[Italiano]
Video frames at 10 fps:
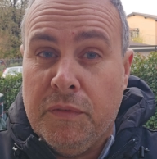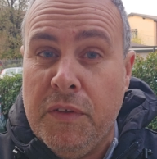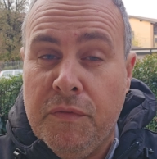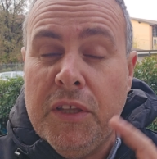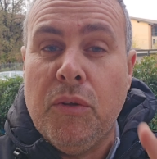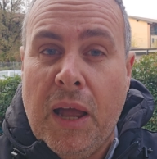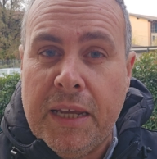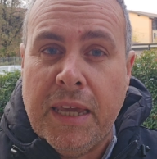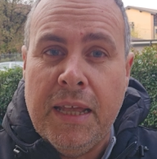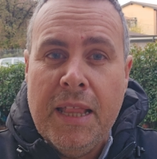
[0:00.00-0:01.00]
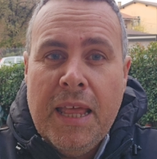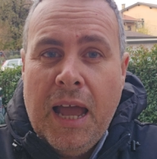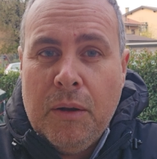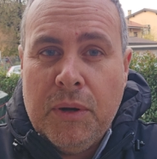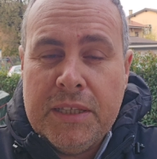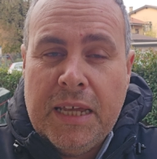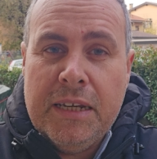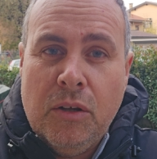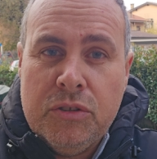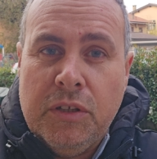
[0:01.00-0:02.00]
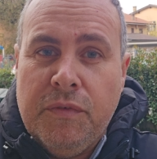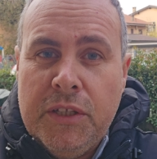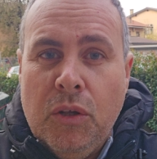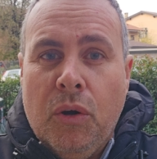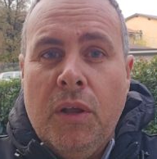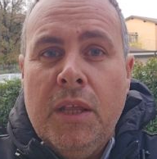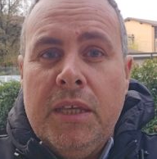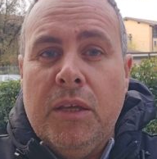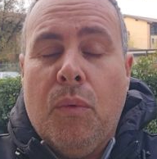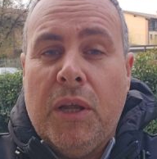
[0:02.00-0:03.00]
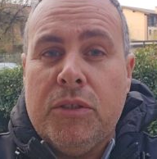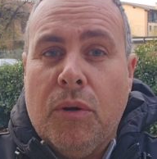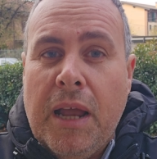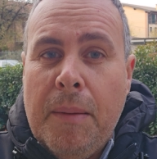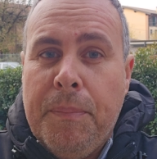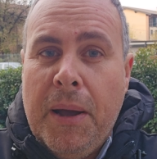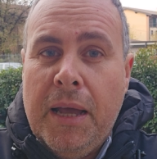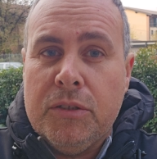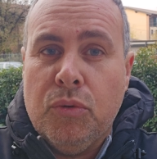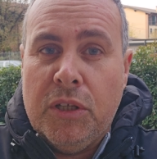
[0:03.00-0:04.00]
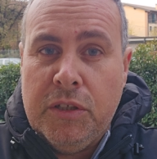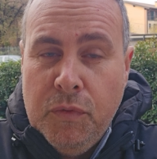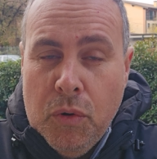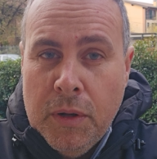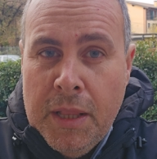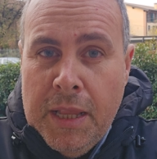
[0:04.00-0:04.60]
Vi invito anche a guardare i nostri video in 4K sulla TV.